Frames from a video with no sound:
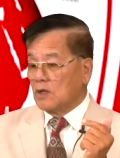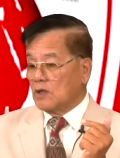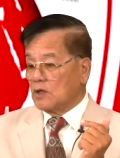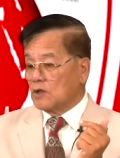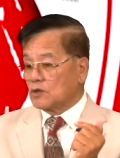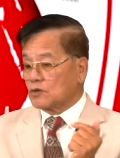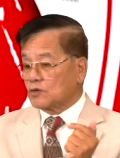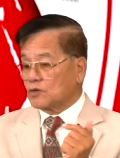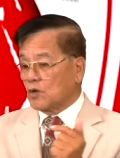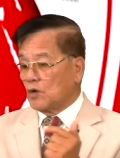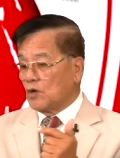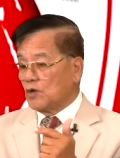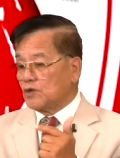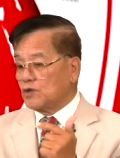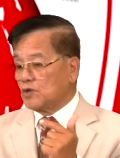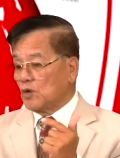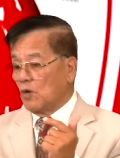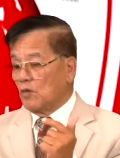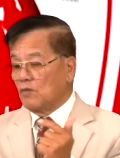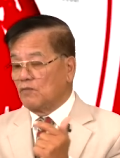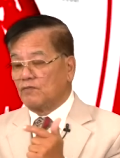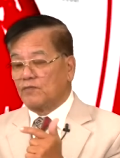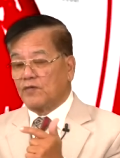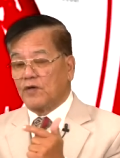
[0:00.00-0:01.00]
tôi
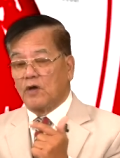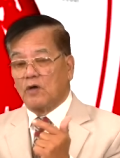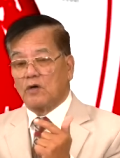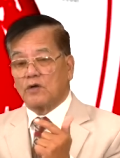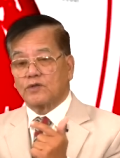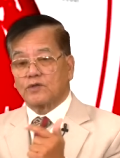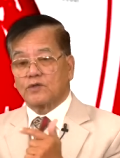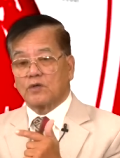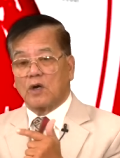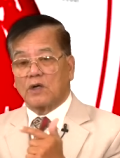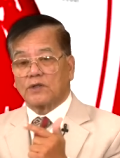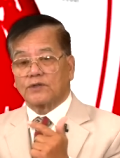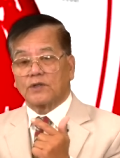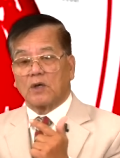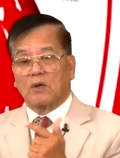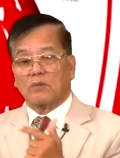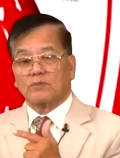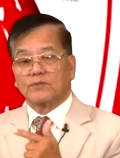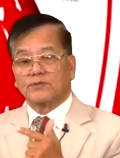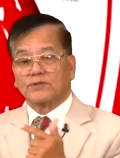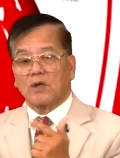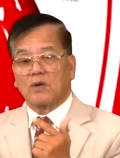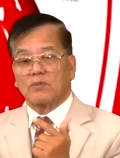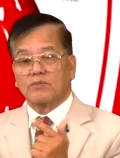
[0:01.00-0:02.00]
dồn phiếu cho
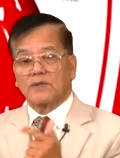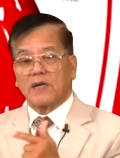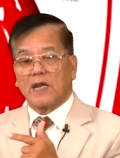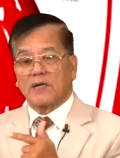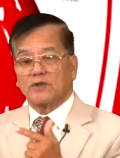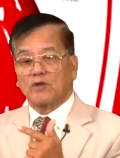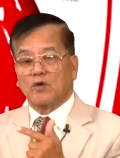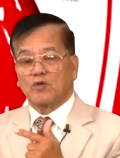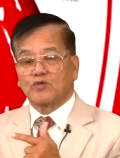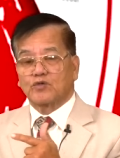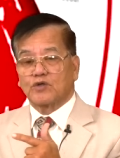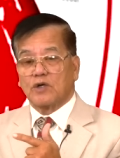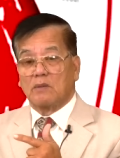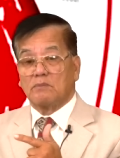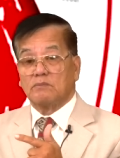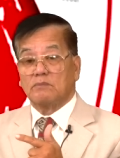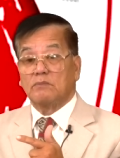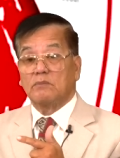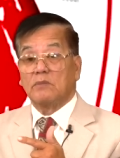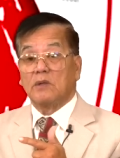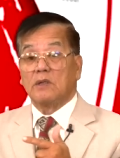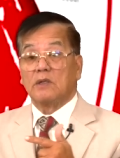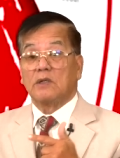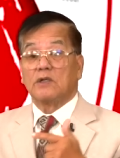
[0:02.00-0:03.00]
Tổng thống Donald Trump
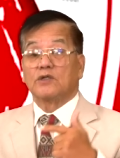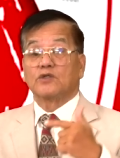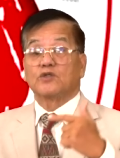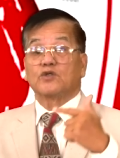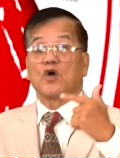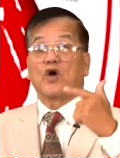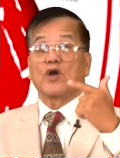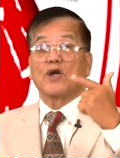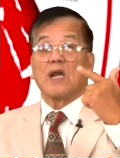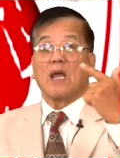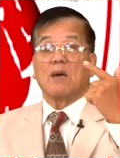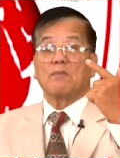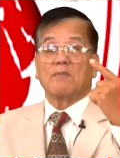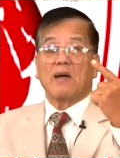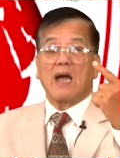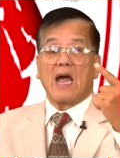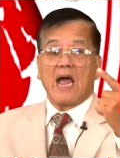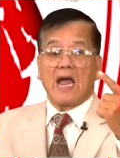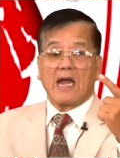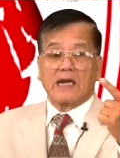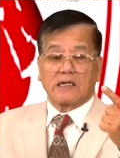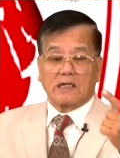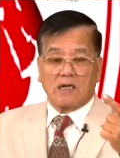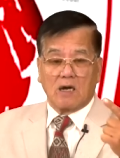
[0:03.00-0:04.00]
cho năm
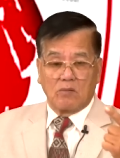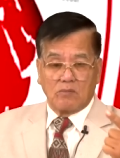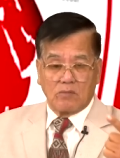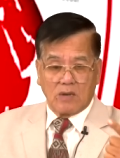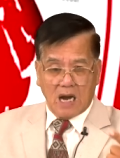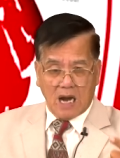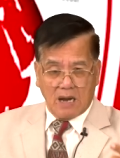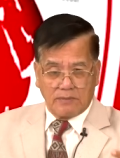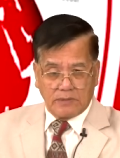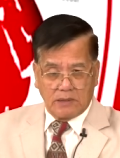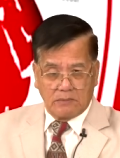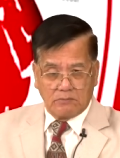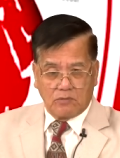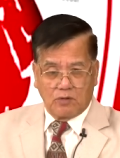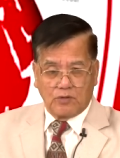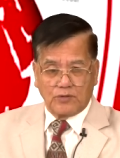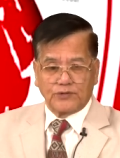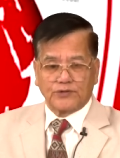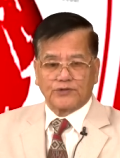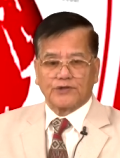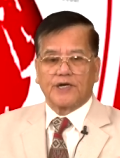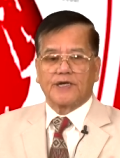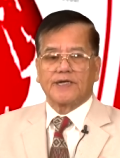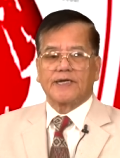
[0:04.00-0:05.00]
hai không hai tư
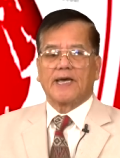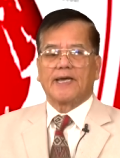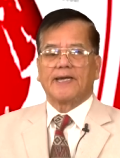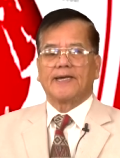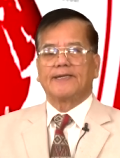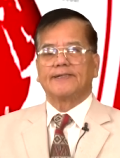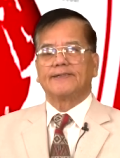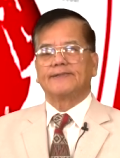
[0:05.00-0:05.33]
tới đây.